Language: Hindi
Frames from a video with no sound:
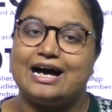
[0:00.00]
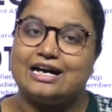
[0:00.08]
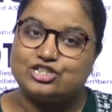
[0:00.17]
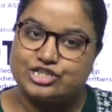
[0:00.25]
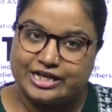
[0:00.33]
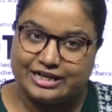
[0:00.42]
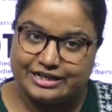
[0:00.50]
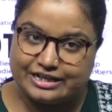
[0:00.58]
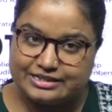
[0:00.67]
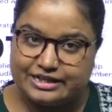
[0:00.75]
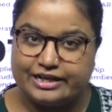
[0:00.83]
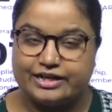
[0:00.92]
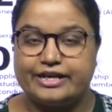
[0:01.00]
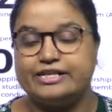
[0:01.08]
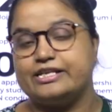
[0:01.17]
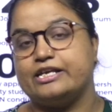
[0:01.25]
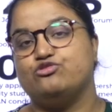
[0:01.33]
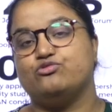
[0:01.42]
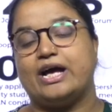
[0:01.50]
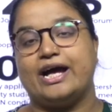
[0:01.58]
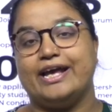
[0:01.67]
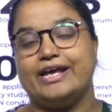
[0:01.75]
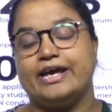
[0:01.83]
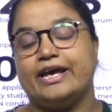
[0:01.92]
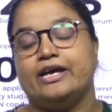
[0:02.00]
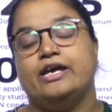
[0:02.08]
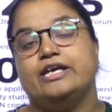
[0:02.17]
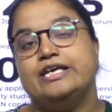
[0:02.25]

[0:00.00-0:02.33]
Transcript: आशियान से से जुड़ा है ये